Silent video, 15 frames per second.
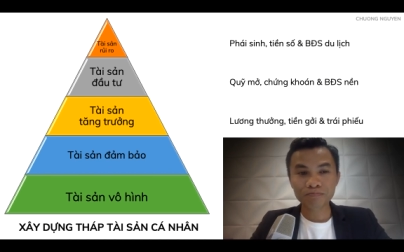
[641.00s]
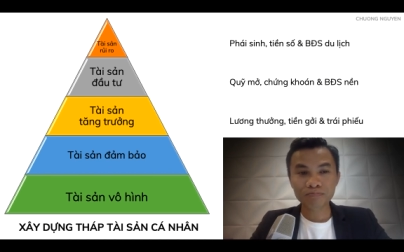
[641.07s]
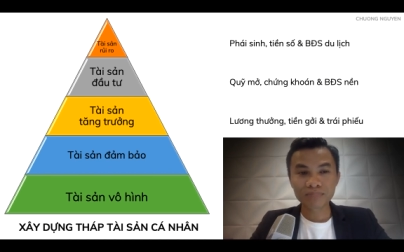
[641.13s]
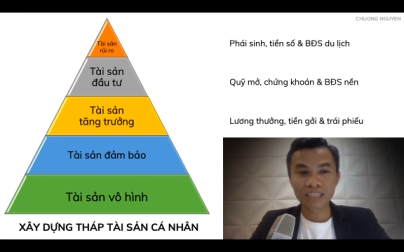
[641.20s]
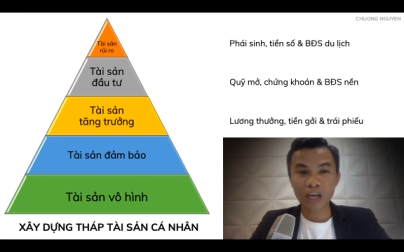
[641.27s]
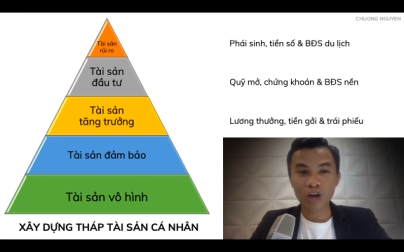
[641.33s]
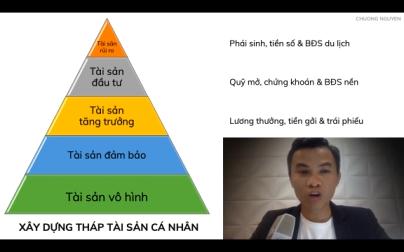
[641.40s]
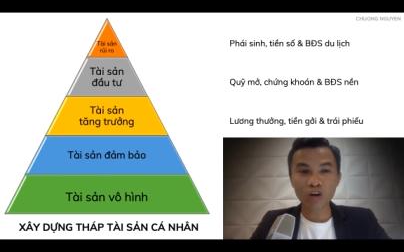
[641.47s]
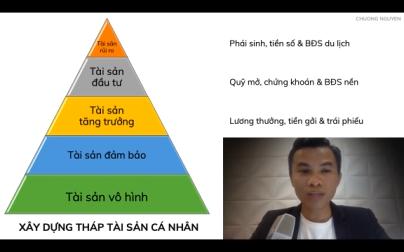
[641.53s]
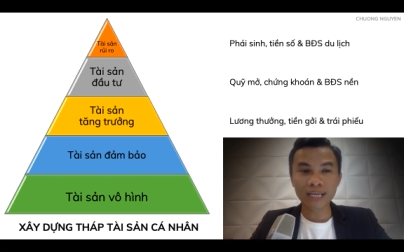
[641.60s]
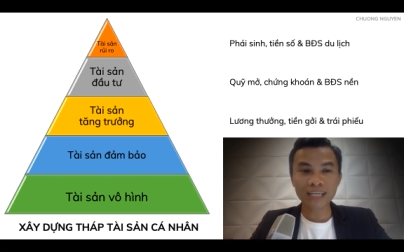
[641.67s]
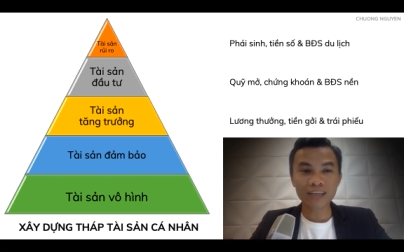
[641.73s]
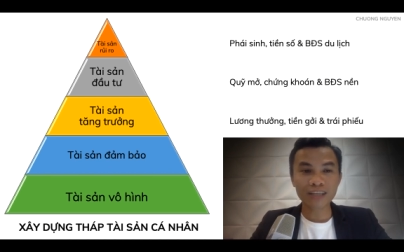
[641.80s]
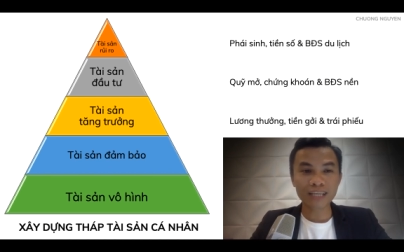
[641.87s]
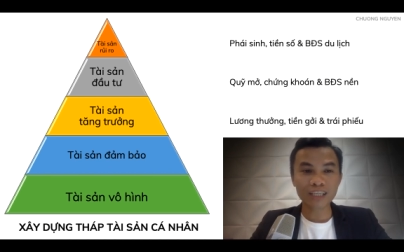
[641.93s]
giàu có
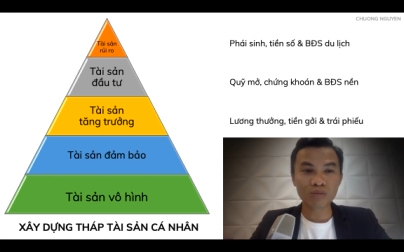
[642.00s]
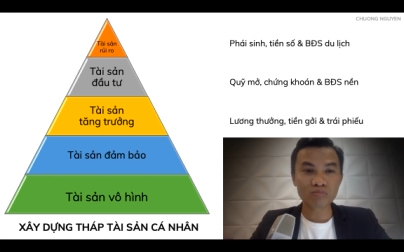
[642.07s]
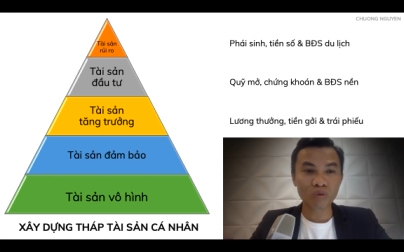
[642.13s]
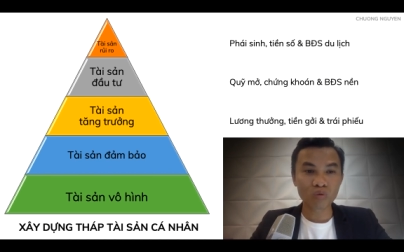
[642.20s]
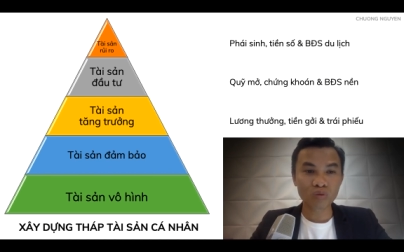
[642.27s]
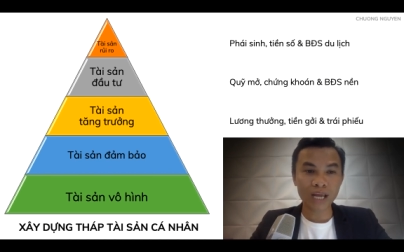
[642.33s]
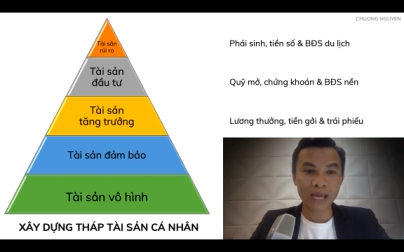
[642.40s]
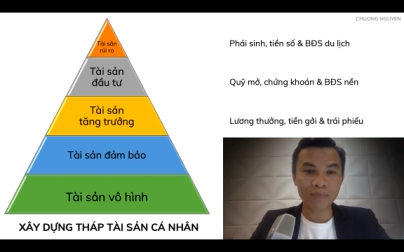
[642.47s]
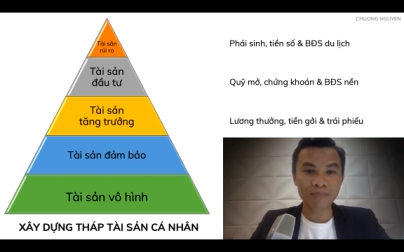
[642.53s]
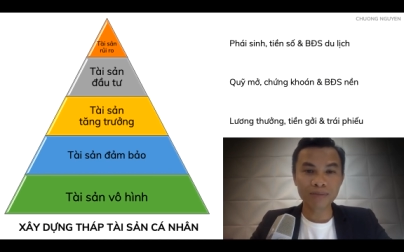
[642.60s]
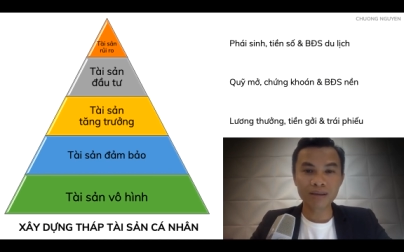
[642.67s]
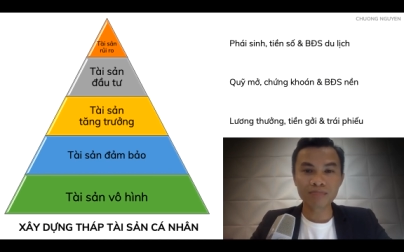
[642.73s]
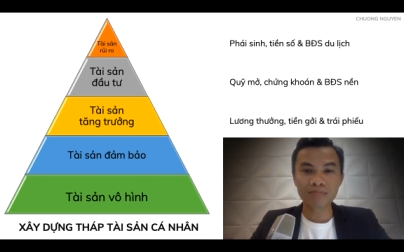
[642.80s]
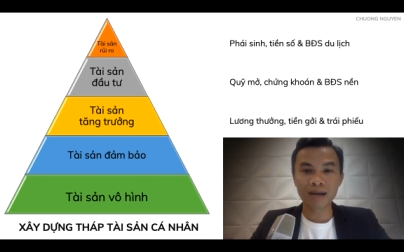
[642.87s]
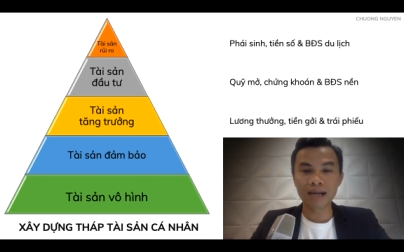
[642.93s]
nhanh có thể trong một đêm
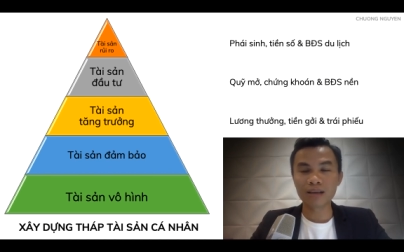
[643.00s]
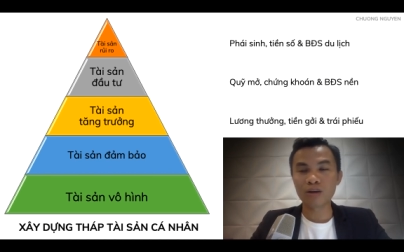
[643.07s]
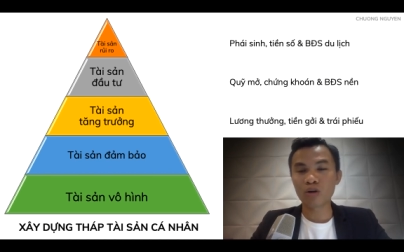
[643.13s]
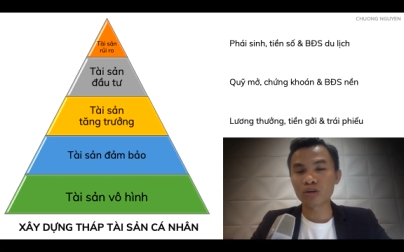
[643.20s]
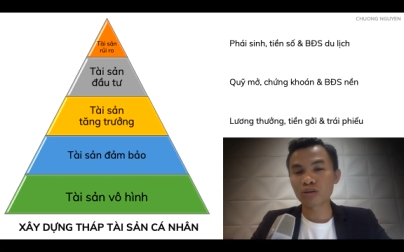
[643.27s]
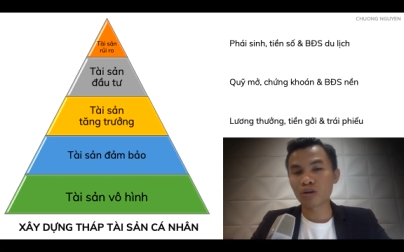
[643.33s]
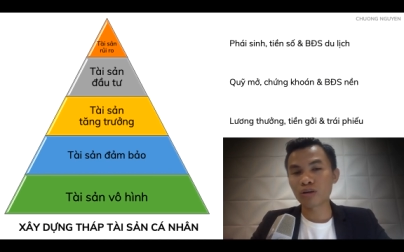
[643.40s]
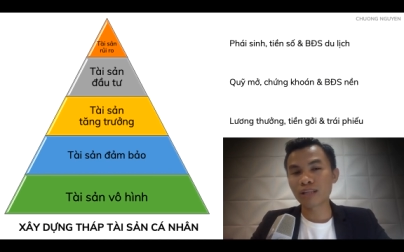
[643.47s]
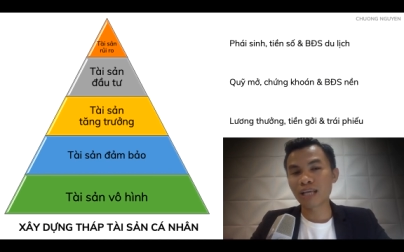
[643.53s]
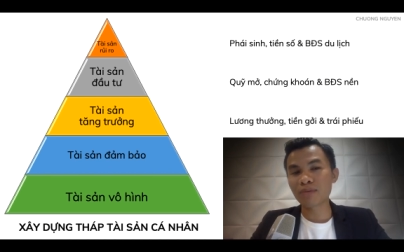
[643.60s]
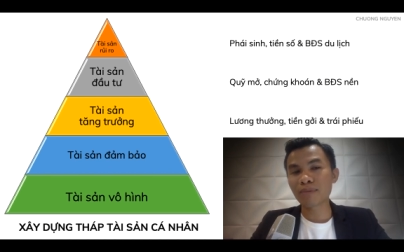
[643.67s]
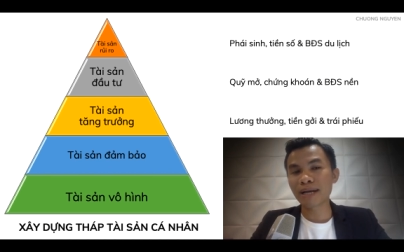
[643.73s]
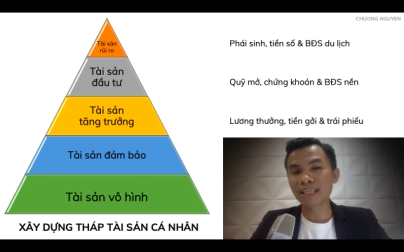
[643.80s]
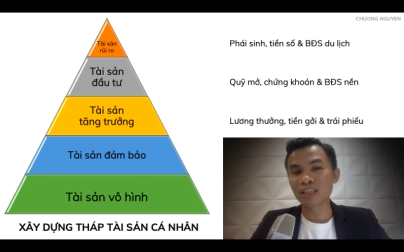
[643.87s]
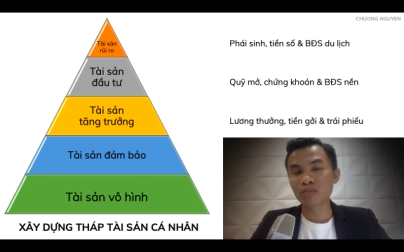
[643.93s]
nhưng mà hoàn toàn có
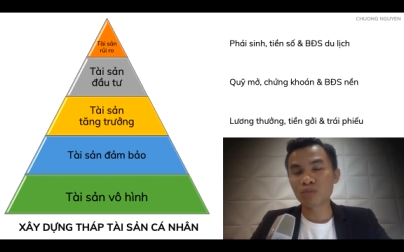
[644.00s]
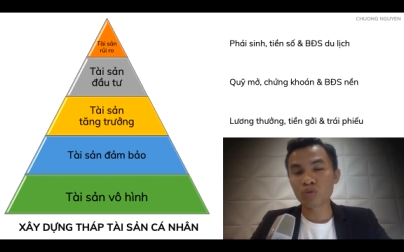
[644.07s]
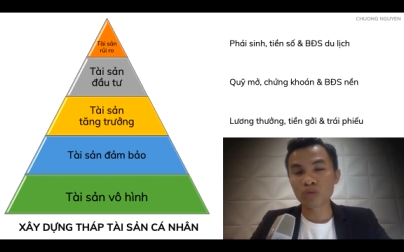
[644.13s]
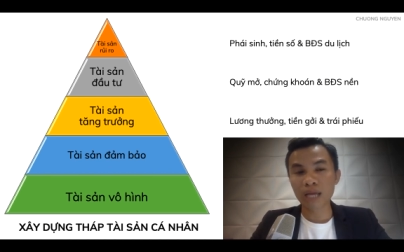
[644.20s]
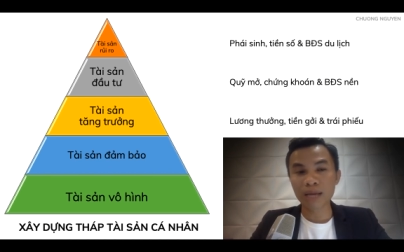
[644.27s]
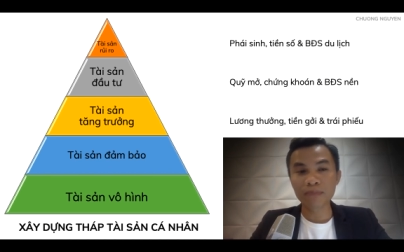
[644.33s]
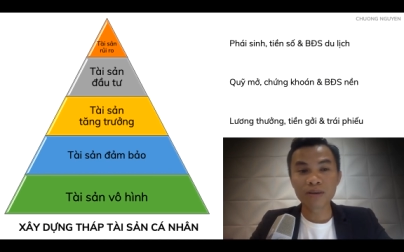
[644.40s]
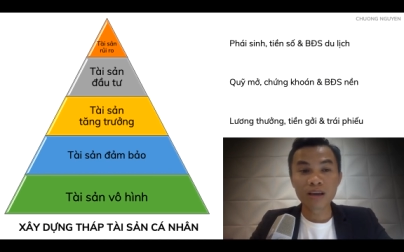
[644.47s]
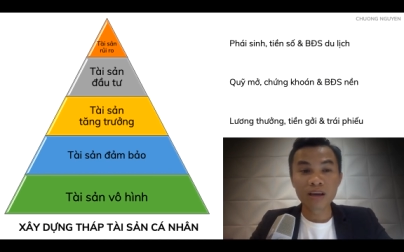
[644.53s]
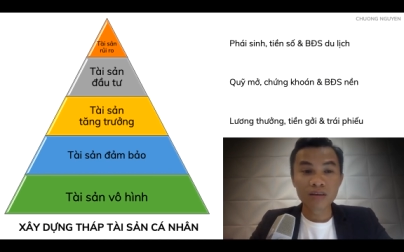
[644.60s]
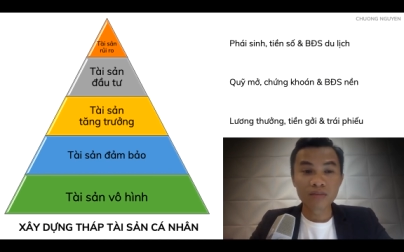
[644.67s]
thể bay trong một đêm